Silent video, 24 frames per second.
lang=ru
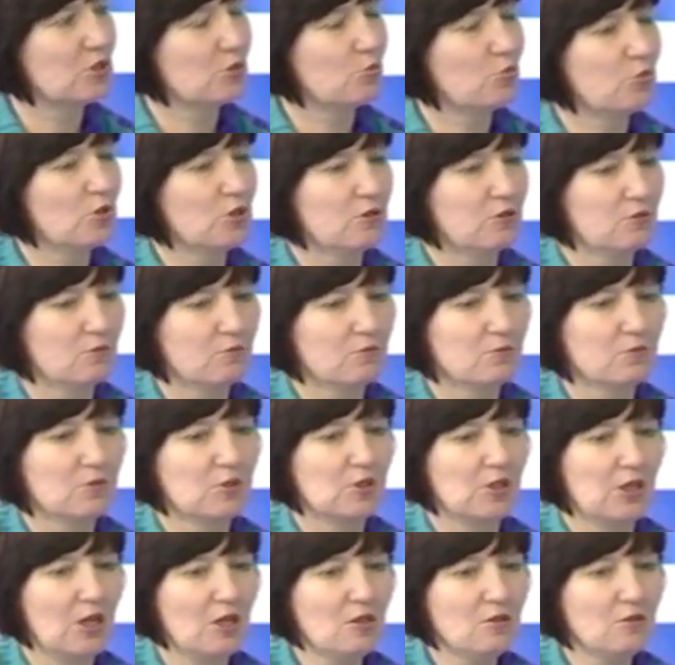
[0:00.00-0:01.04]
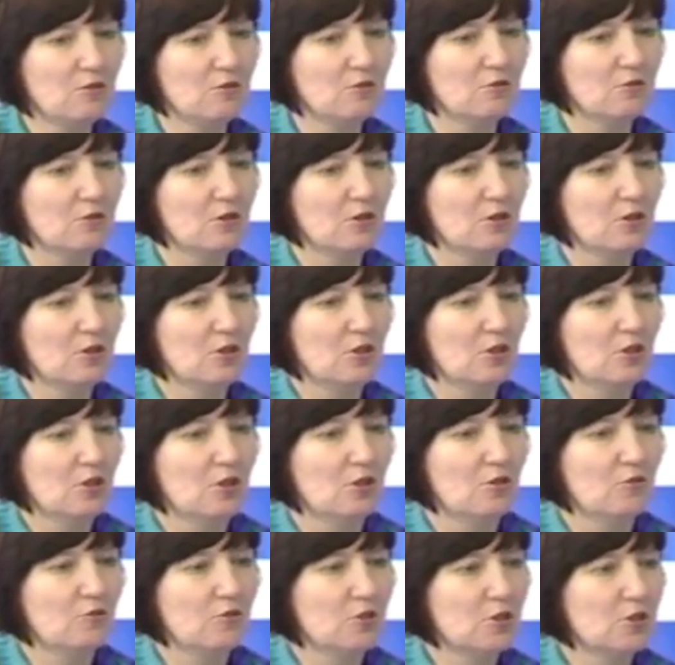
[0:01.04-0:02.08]
был грант,
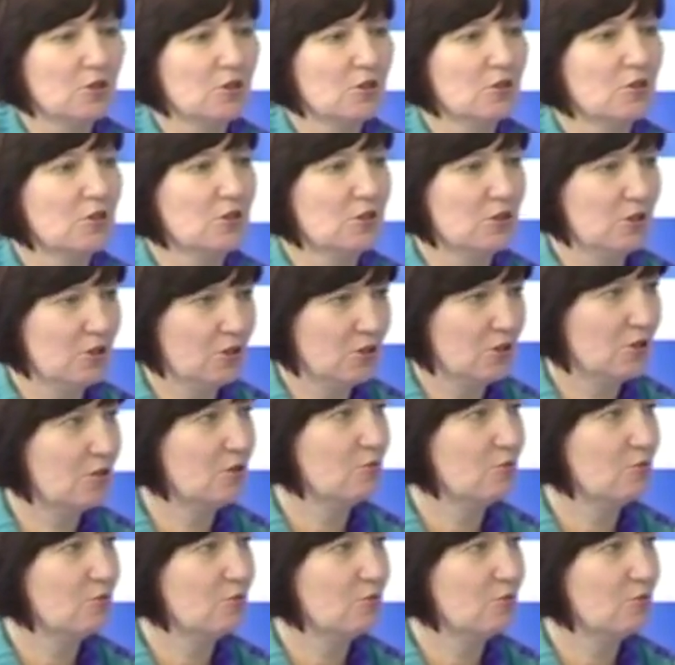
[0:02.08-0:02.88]
выигранные деньги